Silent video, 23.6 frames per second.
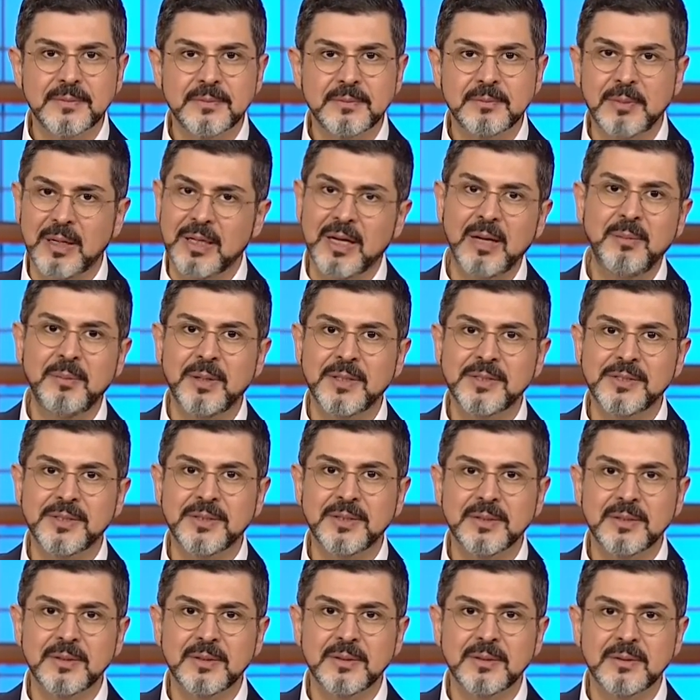Bakamazsın.
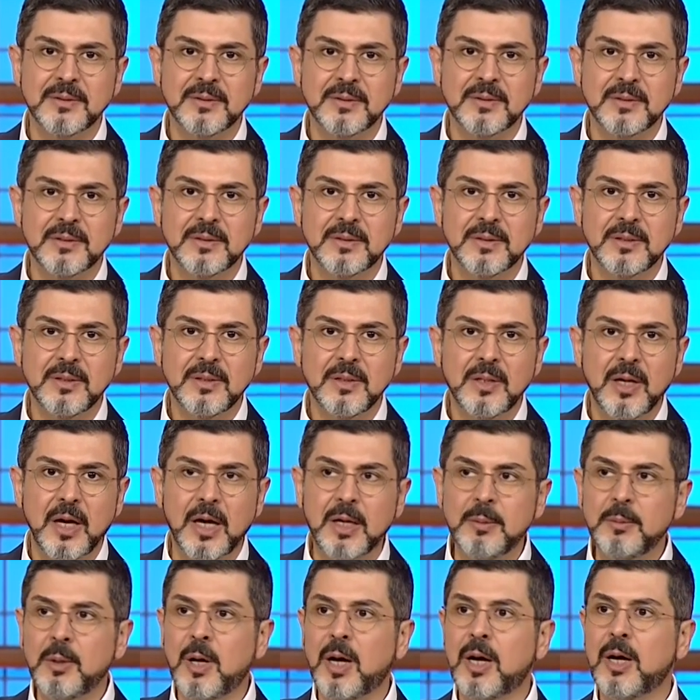
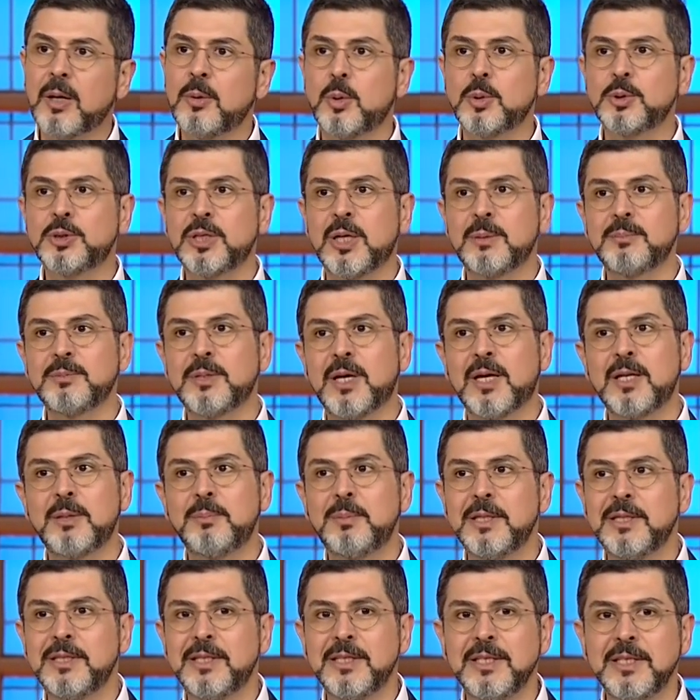Ama aa, hocam yani
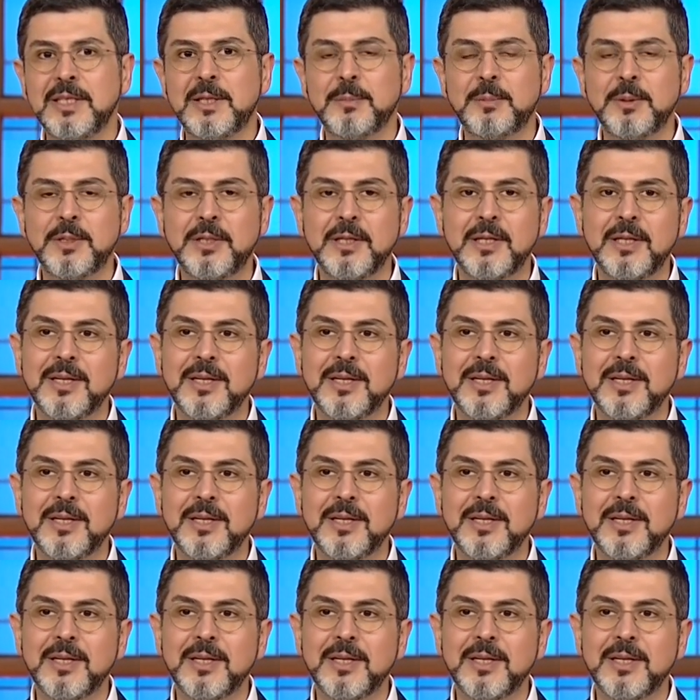bildiğin gibi değil.